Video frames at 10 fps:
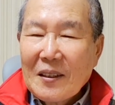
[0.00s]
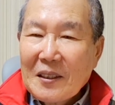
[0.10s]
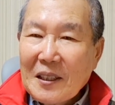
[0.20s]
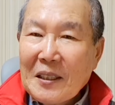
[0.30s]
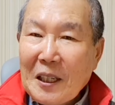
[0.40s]

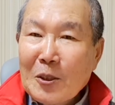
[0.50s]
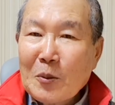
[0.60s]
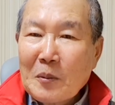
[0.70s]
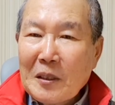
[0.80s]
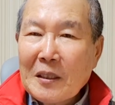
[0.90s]
그게
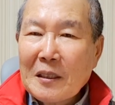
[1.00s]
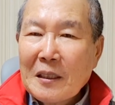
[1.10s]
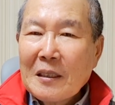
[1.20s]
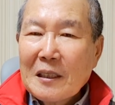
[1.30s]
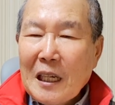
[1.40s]
예수 믿는
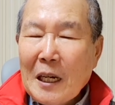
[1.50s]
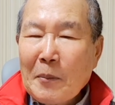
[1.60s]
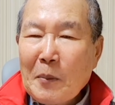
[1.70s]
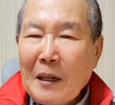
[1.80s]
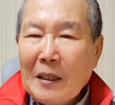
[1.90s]

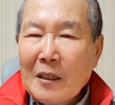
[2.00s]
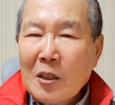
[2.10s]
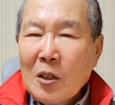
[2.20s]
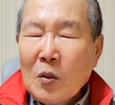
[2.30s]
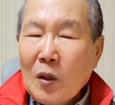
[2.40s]
사람이 받는
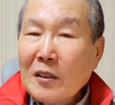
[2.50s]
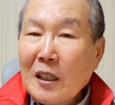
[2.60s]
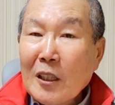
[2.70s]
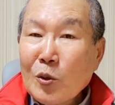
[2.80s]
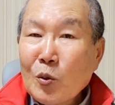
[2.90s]

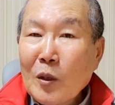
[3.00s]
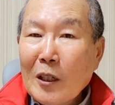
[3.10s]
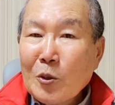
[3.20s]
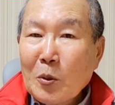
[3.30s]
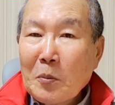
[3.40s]
굉장히
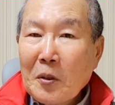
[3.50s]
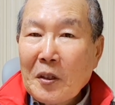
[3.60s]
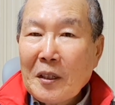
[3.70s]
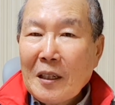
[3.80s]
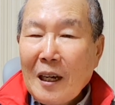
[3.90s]
중요한
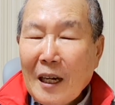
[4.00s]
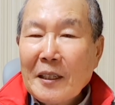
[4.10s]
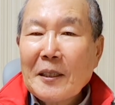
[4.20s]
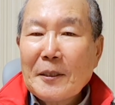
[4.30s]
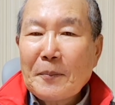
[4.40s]
축복이
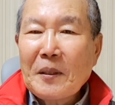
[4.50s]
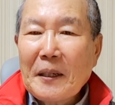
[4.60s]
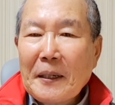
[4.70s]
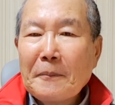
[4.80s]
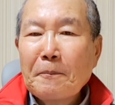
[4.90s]

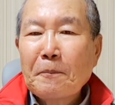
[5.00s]
아니겠습니까?